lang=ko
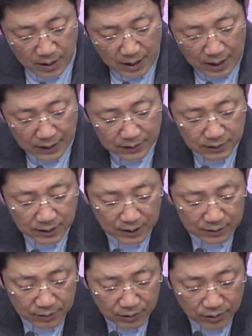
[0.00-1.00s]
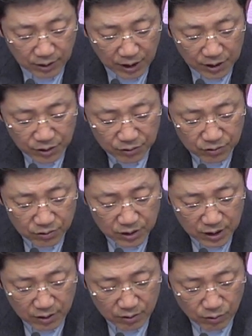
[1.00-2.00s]
앉아서 내
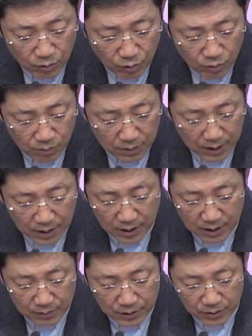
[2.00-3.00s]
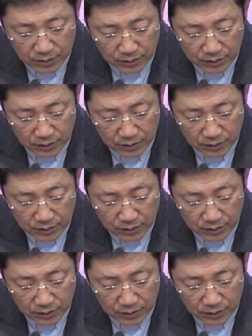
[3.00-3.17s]
형제를 공박하며